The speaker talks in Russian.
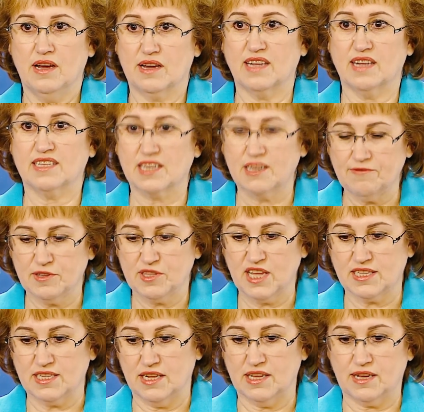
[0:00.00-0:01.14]
Разрыв и
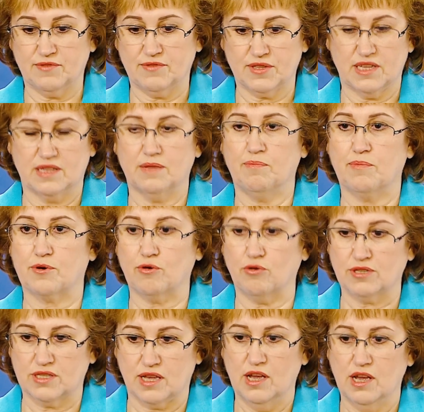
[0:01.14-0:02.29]
децельный коэффициент
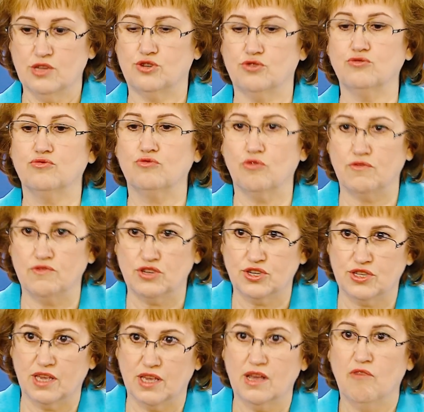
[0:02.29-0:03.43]
просто
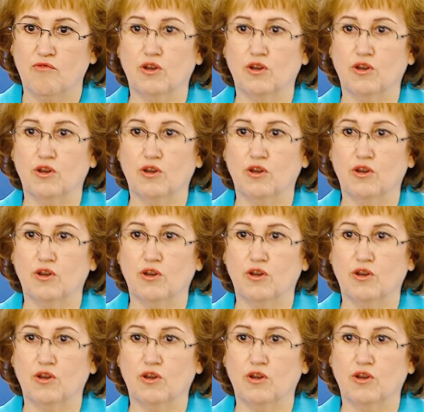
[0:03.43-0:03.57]
чудовищный.